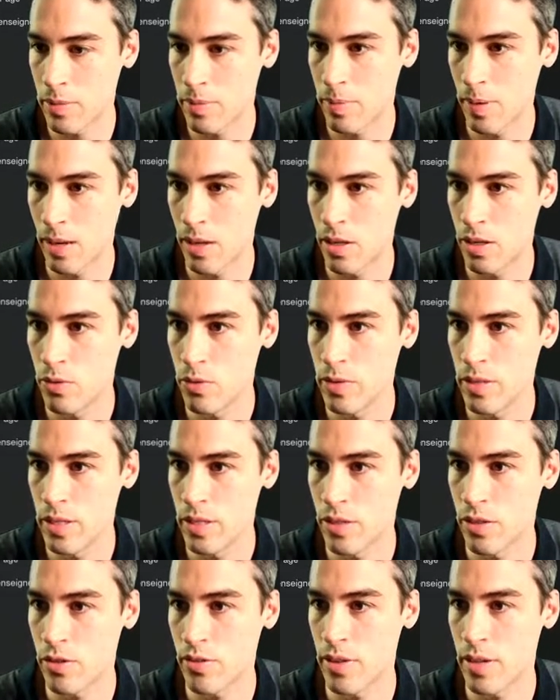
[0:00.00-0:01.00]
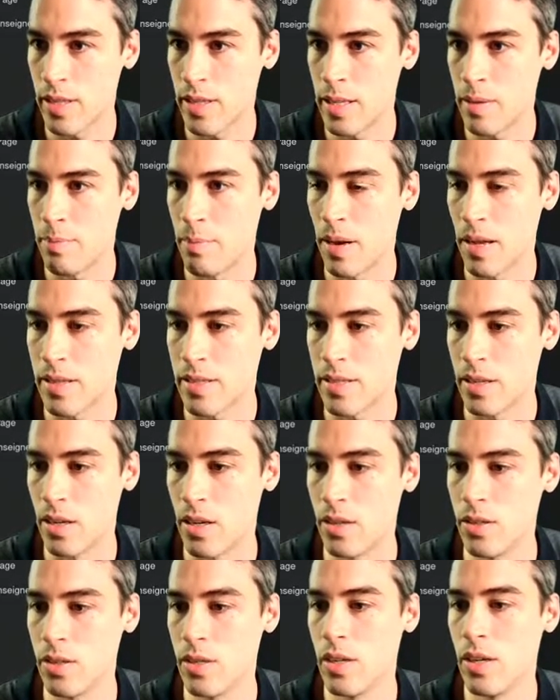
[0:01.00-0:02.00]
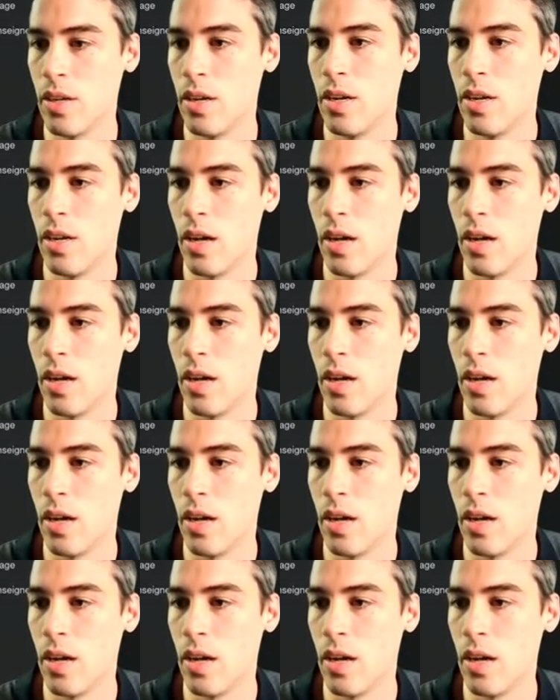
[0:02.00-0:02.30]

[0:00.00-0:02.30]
je prends lui, je vais le déplacer là.